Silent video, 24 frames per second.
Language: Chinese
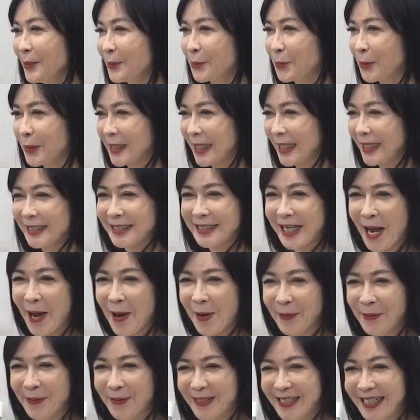做电商。
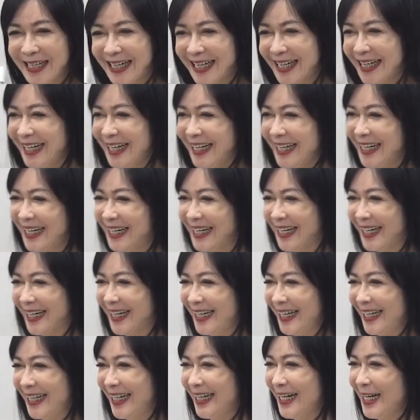
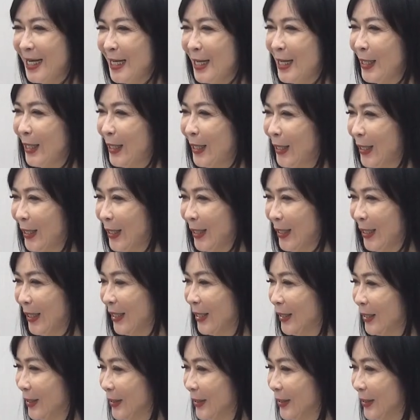他没